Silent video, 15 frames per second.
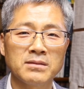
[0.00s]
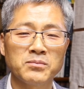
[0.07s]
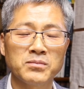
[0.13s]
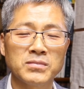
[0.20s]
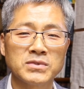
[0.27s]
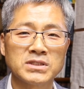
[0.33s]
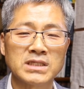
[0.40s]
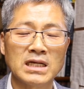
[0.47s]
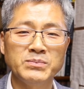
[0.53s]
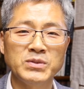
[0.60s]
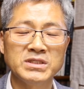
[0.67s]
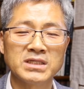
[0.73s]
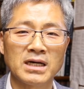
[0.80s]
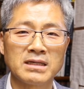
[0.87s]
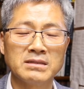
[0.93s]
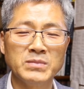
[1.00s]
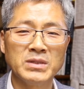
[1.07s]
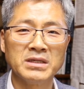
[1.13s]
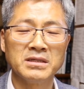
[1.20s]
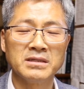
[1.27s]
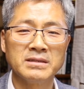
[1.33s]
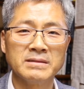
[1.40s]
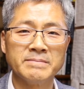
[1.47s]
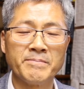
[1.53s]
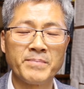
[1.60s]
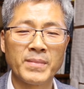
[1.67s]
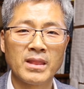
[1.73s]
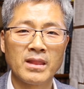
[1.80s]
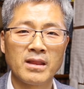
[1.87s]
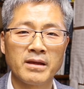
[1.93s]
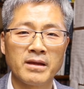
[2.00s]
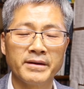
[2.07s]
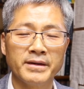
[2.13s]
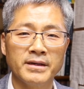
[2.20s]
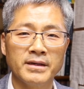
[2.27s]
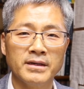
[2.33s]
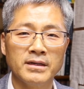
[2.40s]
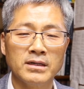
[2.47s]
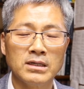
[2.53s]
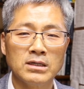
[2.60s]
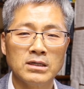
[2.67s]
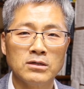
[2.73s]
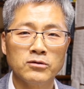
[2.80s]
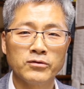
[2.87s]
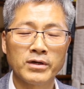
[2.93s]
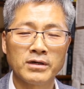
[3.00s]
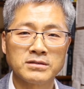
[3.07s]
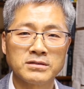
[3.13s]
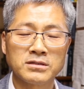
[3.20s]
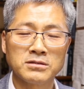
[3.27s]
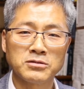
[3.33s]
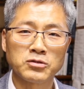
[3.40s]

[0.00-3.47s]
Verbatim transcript: 살피지 않으면 우리가 어떤